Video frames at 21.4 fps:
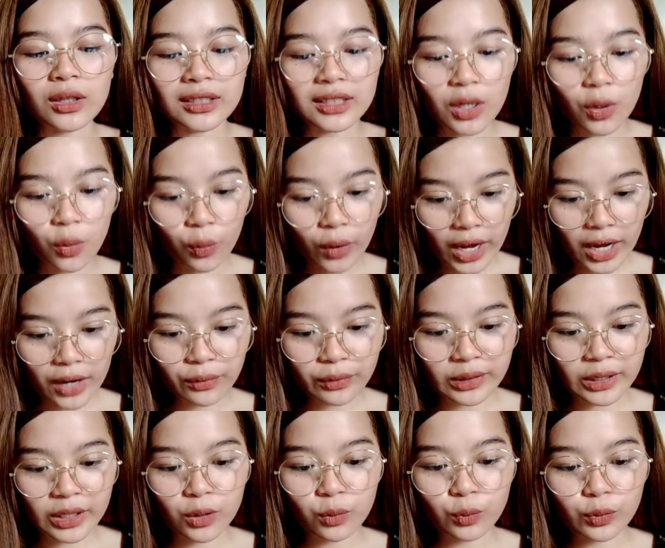the
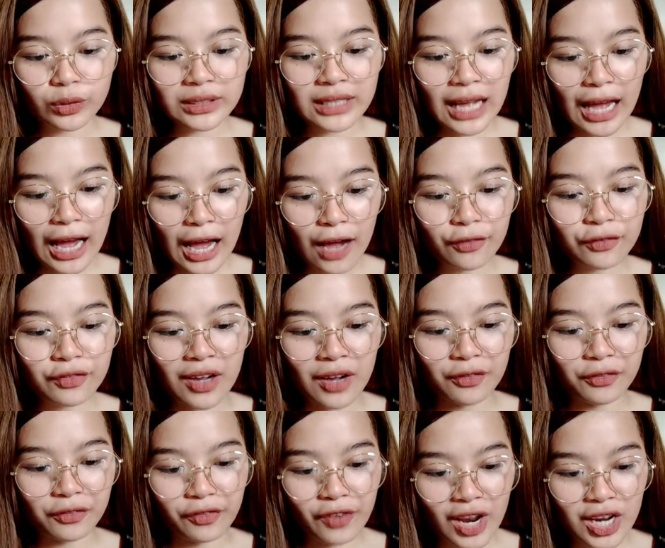wearer would have
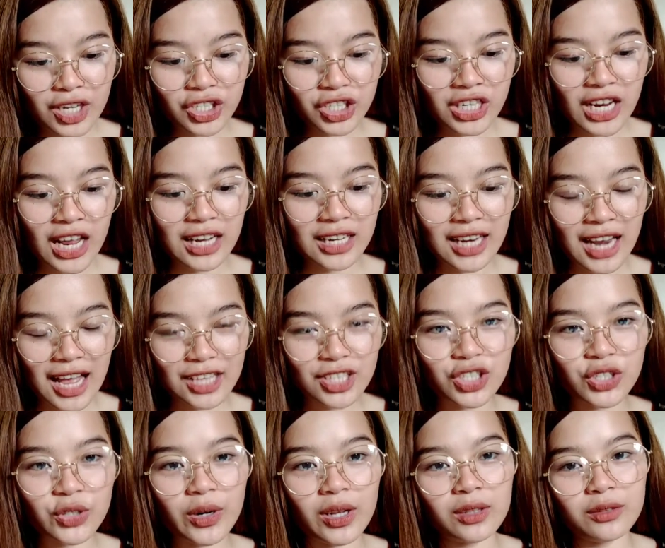a fresh and
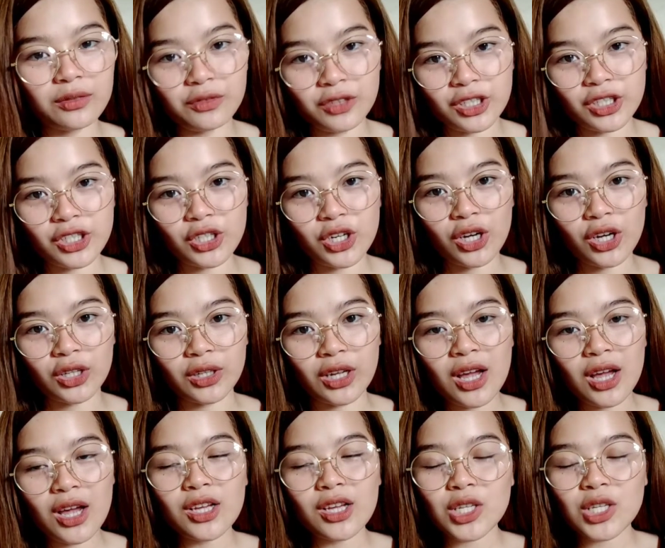natural vision.
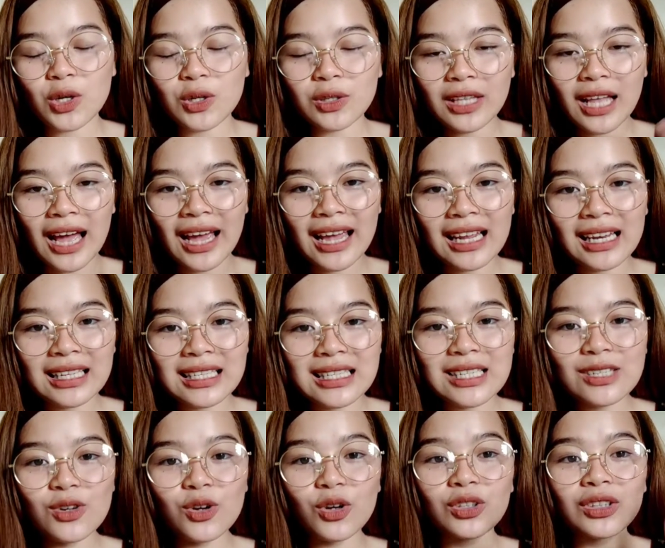So, dahil
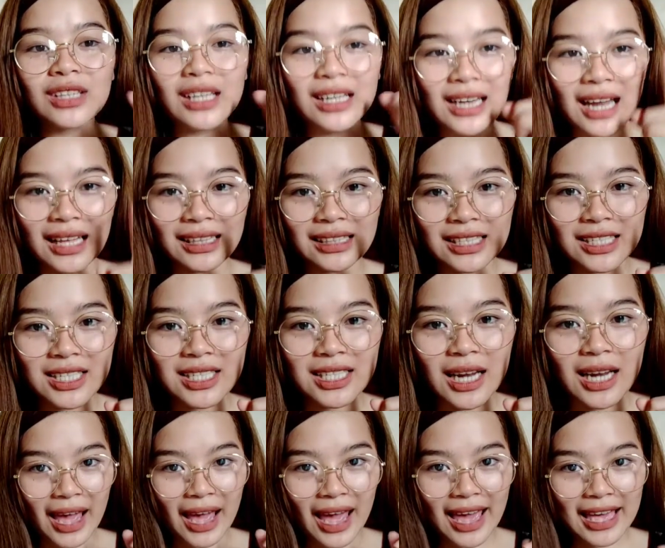sinuot na natin
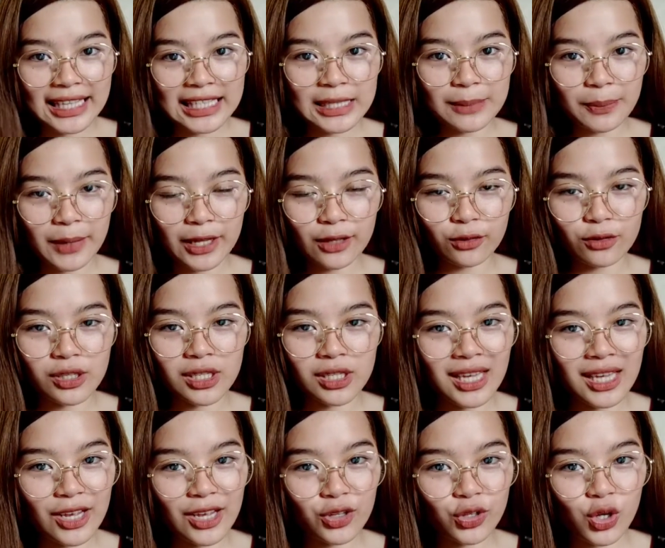siya, i-explain ko
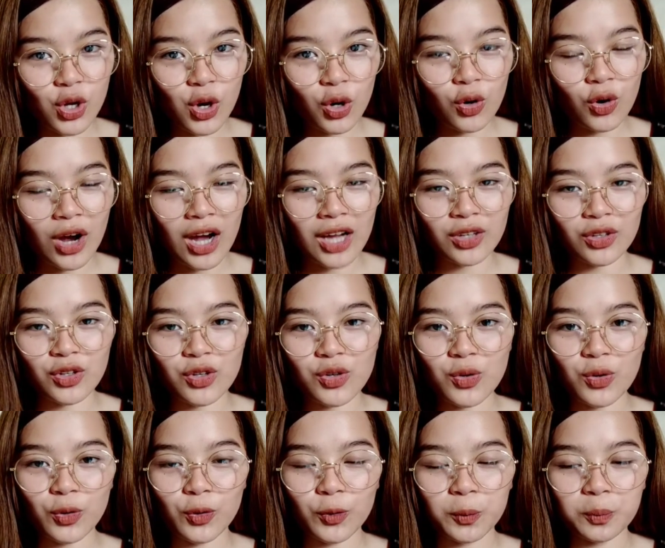sa inyo kung ano
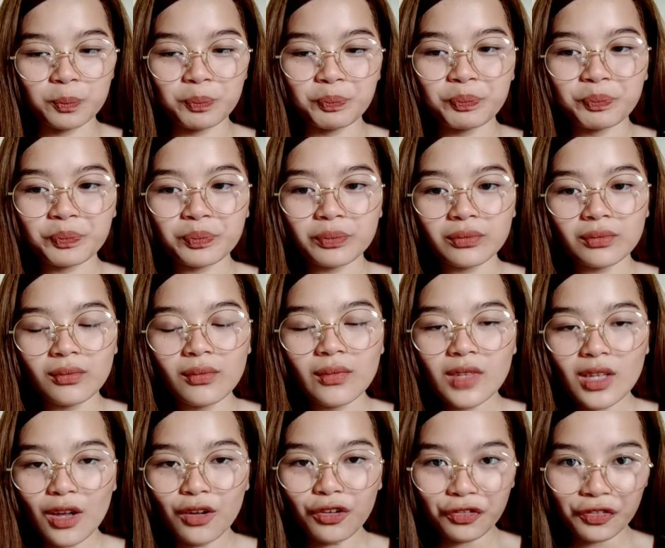yung
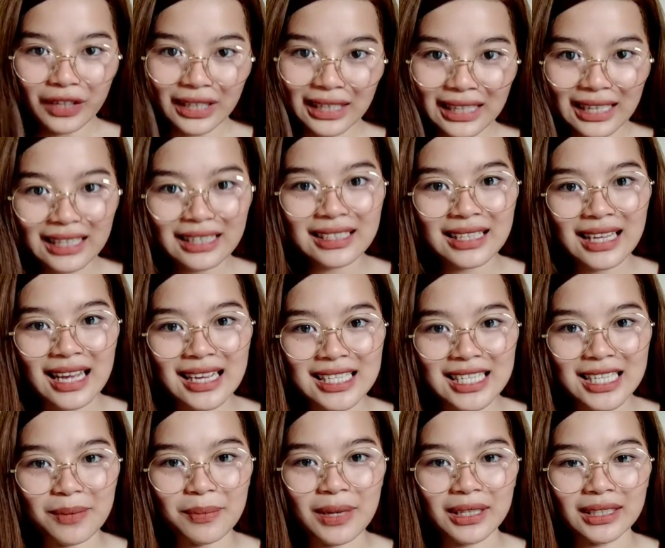feeling
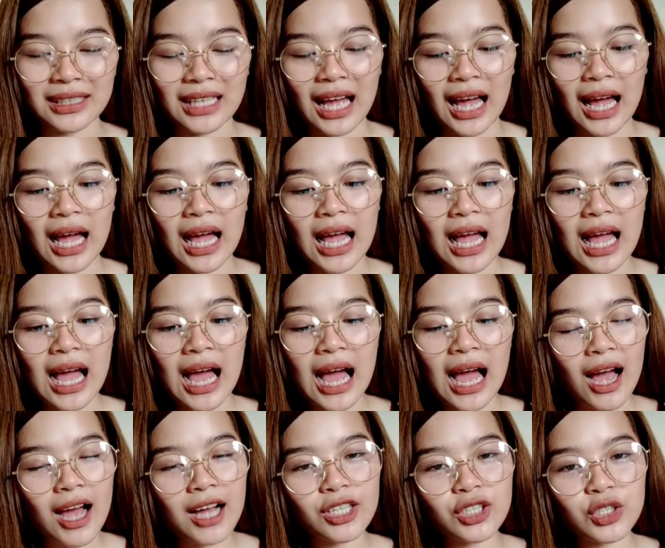niya sa bata.
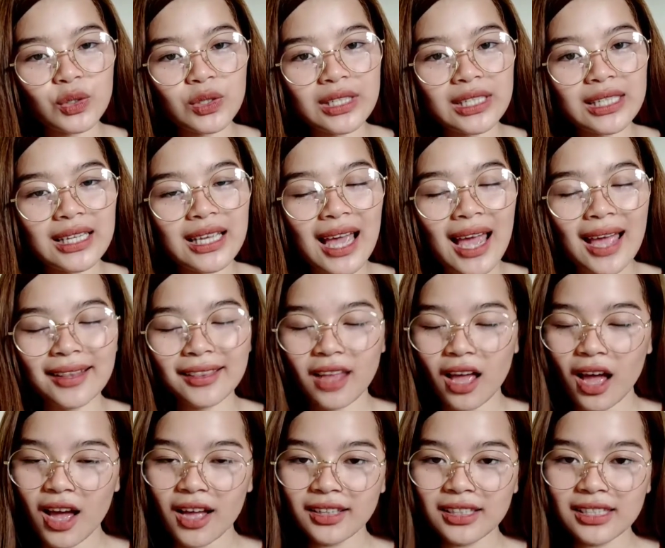Actually
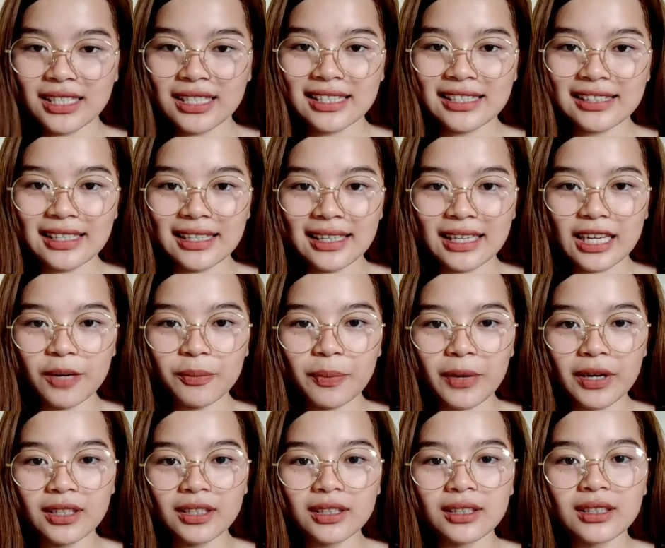and honestly,
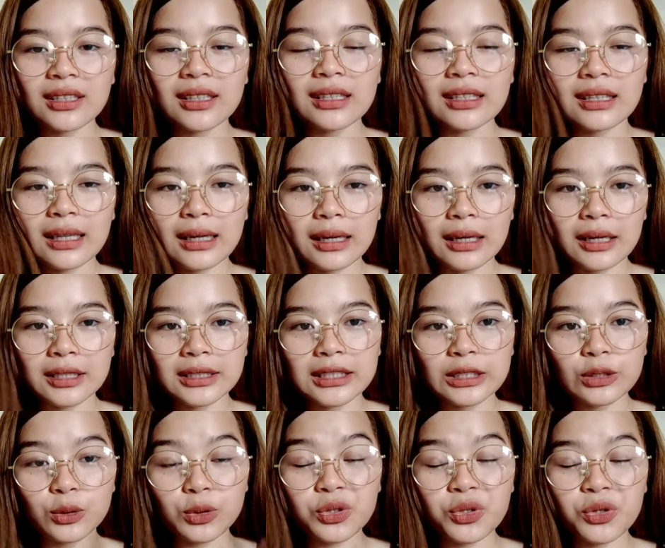kapag na
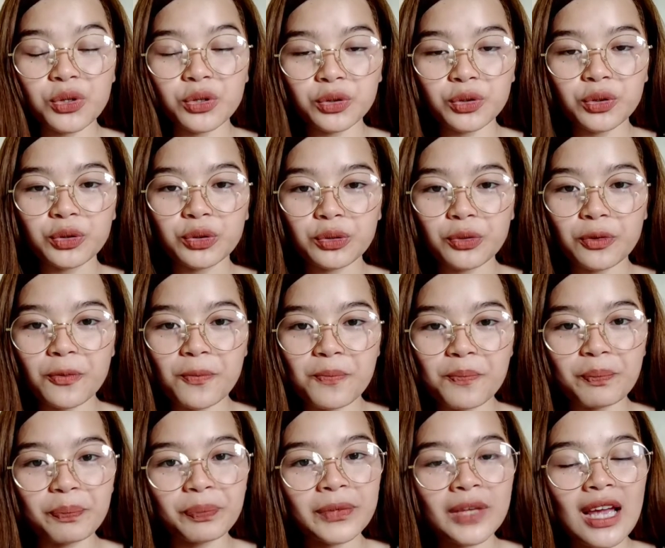sinusuot ko
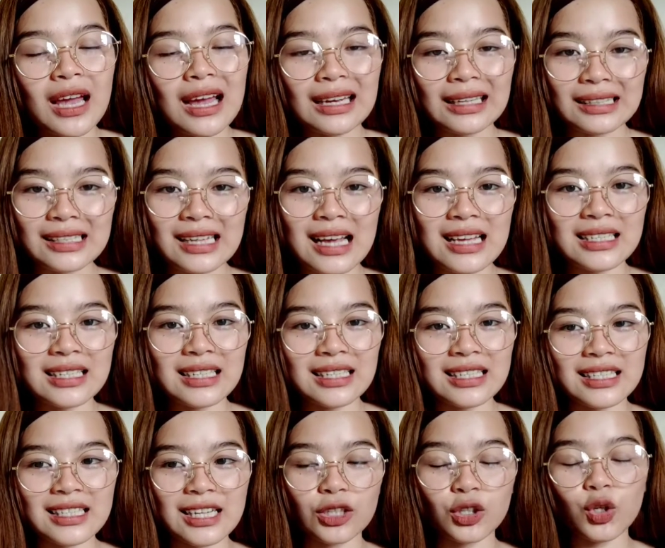tong
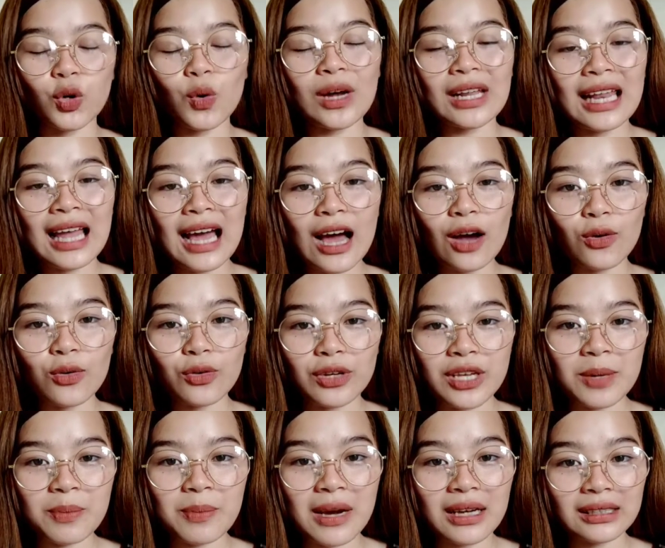glasses na to, wala akong
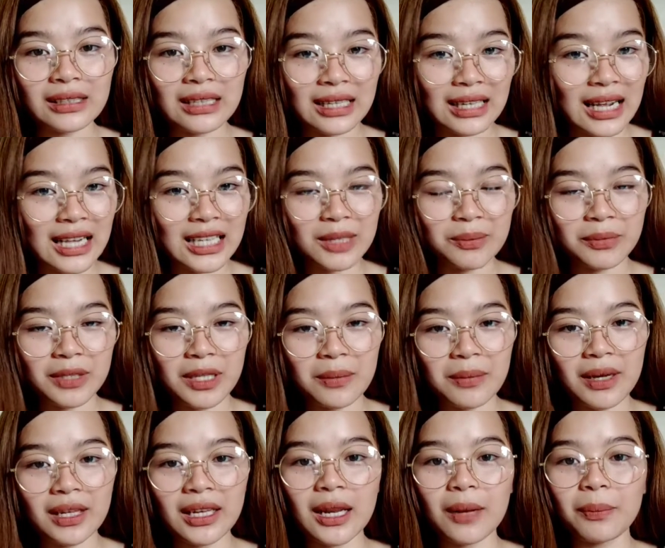ibang
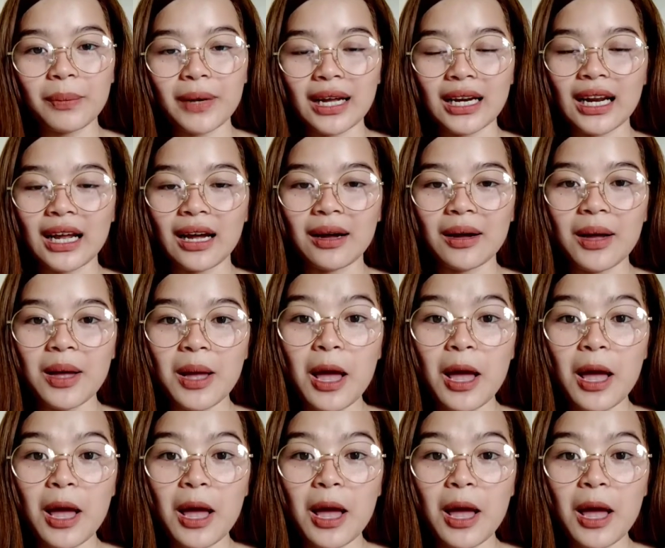nararamdaman na parang